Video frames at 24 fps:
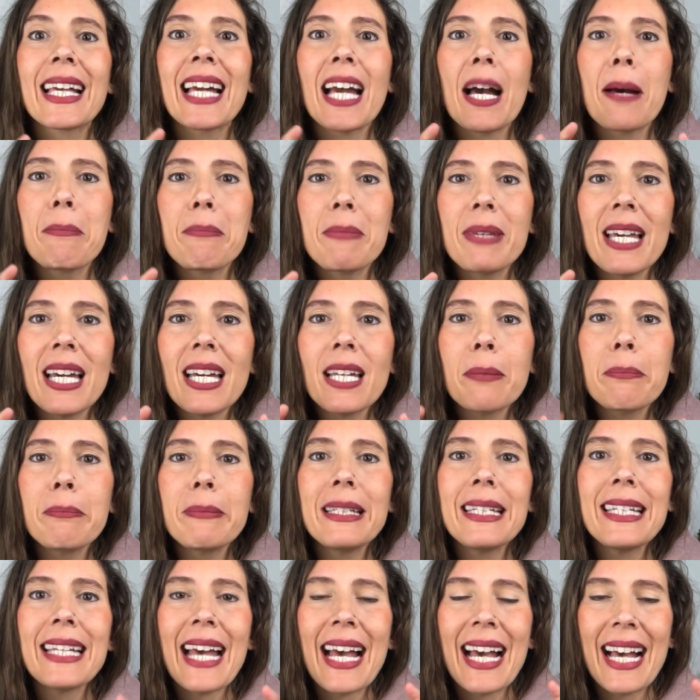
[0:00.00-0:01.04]
cambiar
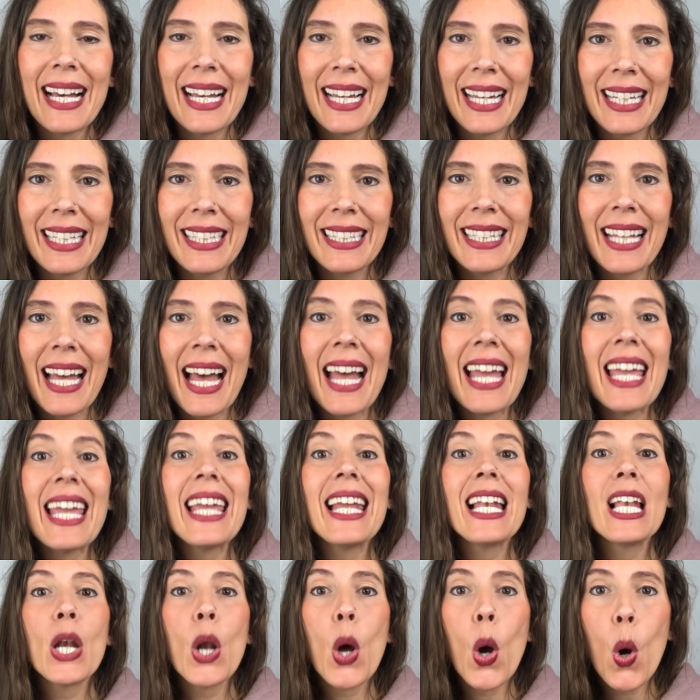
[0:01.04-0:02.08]
mi agenda,
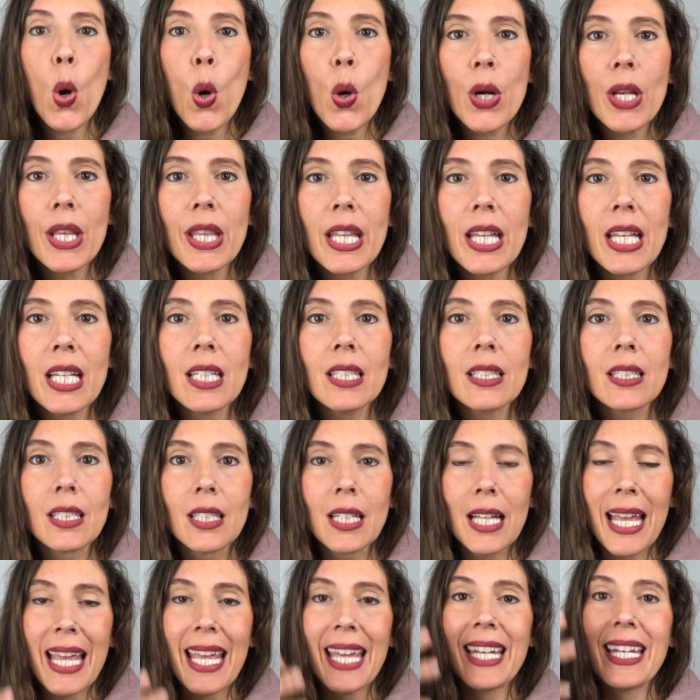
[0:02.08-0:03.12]
el orden
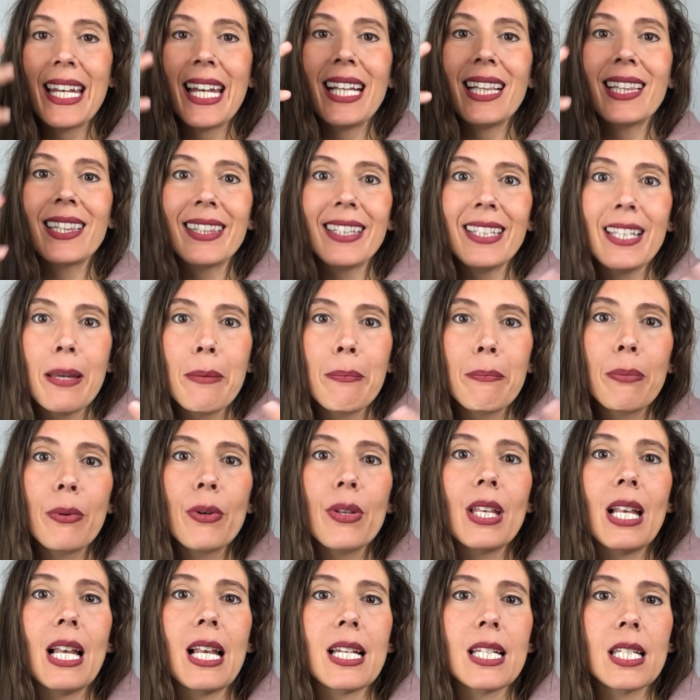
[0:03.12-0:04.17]
en el tiempo
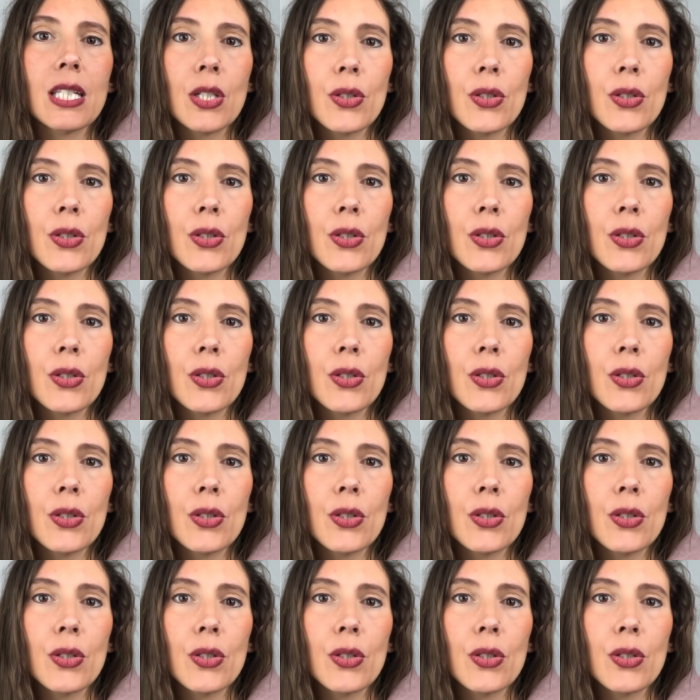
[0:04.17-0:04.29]
de las